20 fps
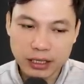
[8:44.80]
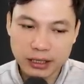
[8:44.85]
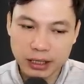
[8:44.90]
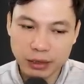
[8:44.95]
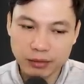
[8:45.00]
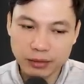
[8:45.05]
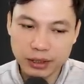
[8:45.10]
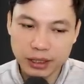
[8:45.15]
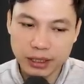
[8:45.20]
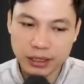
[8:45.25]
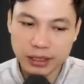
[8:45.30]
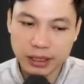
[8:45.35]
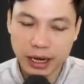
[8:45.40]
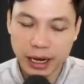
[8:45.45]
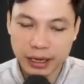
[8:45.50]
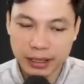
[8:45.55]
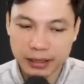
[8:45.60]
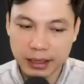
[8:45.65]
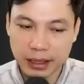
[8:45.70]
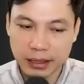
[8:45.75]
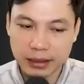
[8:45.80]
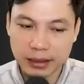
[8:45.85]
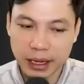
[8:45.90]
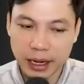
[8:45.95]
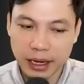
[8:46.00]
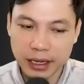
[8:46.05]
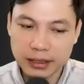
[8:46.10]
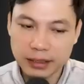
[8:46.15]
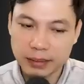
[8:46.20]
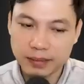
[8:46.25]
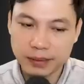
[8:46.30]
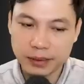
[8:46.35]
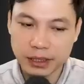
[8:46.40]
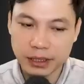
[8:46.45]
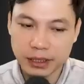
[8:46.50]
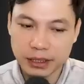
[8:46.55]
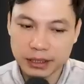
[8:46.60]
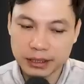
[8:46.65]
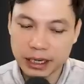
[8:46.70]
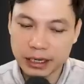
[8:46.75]
Con cổ long trùng kia muốn
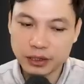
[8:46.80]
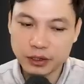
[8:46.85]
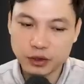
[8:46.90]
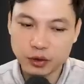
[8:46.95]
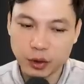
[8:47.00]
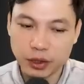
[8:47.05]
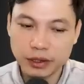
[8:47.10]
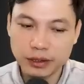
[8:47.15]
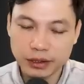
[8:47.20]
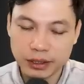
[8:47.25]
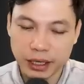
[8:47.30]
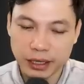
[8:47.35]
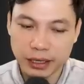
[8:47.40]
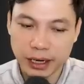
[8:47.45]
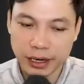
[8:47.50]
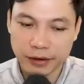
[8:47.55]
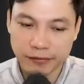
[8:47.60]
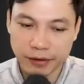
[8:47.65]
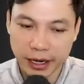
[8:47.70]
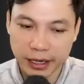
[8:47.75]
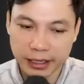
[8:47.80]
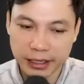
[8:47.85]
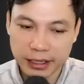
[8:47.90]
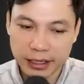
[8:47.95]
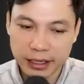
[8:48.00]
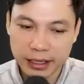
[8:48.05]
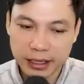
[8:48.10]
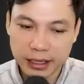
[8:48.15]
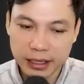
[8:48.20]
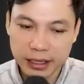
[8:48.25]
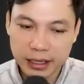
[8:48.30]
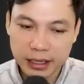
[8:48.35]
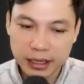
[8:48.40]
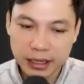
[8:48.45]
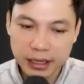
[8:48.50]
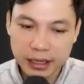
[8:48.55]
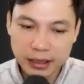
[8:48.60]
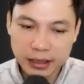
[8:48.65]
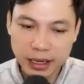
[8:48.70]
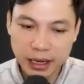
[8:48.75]
tiến về căn nhà để bắt người,
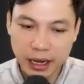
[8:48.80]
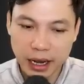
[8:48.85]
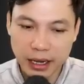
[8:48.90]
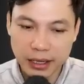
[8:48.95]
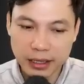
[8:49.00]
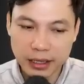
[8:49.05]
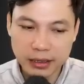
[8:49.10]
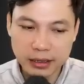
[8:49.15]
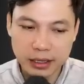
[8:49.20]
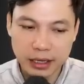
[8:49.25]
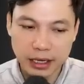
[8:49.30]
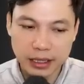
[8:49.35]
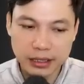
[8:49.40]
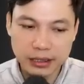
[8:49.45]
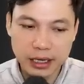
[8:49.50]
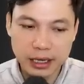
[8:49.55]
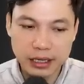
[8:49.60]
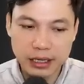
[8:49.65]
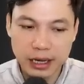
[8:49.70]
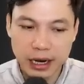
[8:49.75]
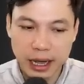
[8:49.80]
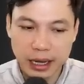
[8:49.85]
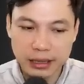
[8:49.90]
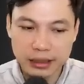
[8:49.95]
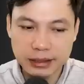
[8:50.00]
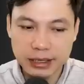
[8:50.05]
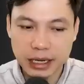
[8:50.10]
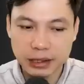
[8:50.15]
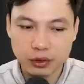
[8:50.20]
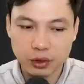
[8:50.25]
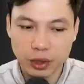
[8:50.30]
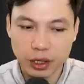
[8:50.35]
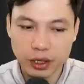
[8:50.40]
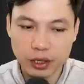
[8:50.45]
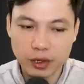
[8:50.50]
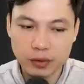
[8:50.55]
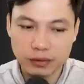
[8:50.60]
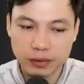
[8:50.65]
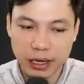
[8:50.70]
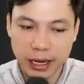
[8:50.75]
hút lấy tình huyết, nhưng nó đang e
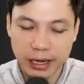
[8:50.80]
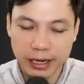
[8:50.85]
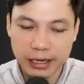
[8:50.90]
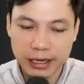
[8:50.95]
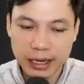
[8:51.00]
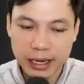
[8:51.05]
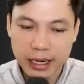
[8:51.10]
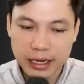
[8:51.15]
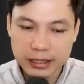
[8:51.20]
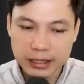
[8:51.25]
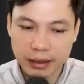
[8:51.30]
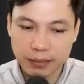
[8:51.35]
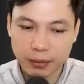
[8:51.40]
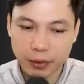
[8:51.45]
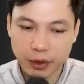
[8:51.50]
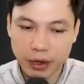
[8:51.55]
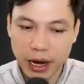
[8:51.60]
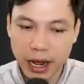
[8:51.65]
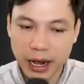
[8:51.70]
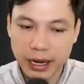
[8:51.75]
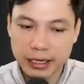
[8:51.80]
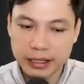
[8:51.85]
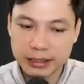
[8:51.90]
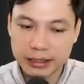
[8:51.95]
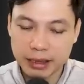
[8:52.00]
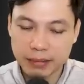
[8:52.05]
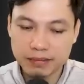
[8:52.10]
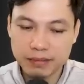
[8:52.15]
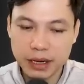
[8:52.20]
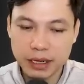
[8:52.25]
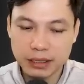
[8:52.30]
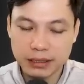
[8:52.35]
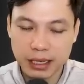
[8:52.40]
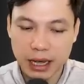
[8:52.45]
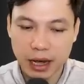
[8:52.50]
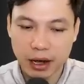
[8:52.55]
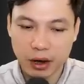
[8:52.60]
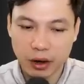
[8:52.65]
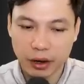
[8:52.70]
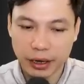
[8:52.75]
ngại người đàn ông trước mặt.
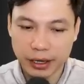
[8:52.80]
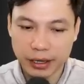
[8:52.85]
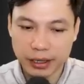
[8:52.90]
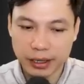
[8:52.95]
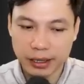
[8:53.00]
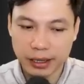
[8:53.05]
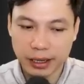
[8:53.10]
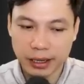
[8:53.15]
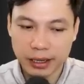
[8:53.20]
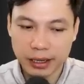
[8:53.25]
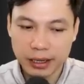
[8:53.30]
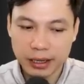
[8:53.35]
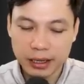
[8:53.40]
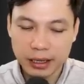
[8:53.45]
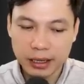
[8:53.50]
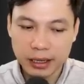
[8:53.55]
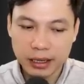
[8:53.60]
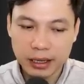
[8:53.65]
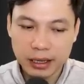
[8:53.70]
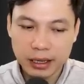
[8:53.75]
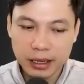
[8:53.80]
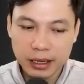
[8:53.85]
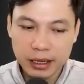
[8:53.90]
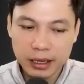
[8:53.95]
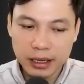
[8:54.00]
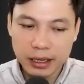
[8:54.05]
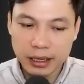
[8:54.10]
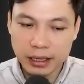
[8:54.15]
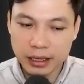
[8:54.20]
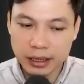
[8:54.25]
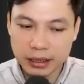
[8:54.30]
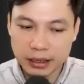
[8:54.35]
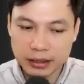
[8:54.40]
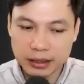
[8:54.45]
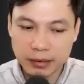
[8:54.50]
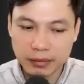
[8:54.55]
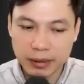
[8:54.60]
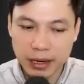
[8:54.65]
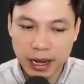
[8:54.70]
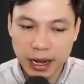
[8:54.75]
Mỗi khi muốn tiến vào thì lại
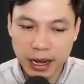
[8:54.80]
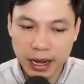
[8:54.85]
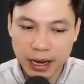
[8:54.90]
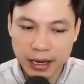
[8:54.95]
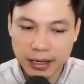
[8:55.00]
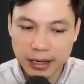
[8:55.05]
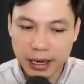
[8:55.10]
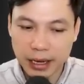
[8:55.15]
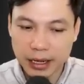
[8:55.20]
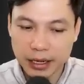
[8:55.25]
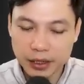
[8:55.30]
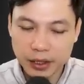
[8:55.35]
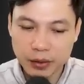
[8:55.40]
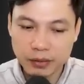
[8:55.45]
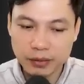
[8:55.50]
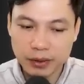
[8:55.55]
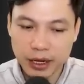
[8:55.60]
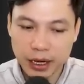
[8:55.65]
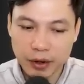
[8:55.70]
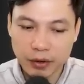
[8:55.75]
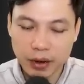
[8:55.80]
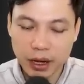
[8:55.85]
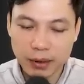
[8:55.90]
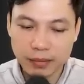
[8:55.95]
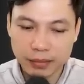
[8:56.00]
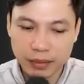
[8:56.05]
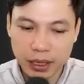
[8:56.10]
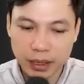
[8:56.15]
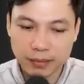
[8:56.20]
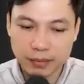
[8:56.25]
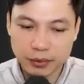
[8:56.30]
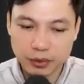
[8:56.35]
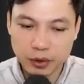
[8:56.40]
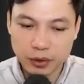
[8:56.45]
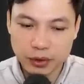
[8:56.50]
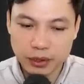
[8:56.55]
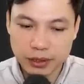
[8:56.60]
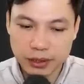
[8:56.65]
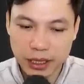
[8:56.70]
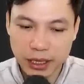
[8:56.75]
bị một thứ năng lượng kỳ quái từ
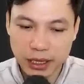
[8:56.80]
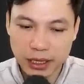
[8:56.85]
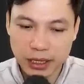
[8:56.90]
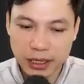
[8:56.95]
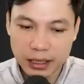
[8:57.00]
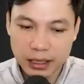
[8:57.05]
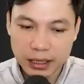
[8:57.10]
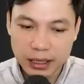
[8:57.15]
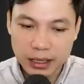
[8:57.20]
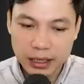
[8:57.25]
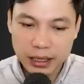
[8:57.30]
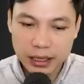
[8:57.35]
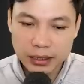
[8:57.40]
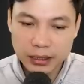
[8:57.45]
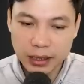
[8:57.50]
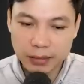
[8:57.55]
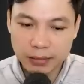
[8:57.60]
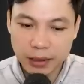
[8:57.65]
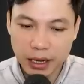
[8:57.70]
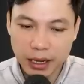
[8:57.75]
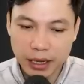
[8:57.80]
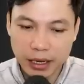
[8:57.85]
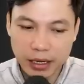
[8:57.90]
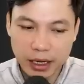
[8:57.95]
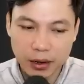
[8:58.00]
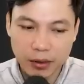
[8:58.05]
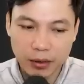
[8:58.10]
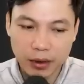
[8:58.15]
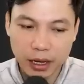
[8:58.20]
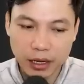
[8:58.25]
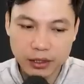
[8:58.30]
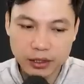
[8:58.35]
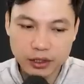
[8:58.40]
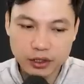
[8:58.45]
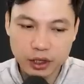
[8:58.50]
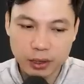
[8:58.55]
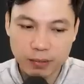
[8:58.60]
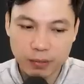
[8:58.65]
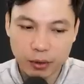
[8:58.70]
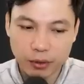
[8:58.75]
ông làm cho nó phải hiện
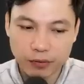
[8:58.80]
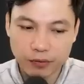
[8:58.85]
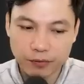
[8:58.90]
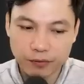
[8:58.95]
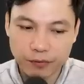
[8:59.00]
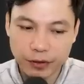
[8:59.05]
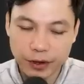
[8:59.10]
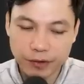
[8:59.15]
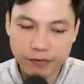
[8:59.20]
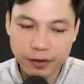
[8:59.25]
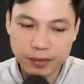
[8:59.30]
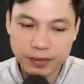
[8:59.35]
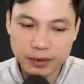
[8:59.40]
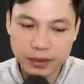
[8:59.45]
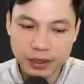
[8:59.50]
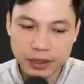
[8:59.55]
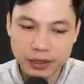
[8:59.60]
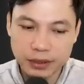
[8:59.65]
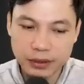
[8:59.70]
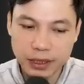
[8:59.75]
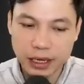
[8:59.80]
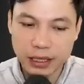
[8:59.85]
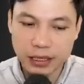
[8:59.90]
nguyên hình, làm cho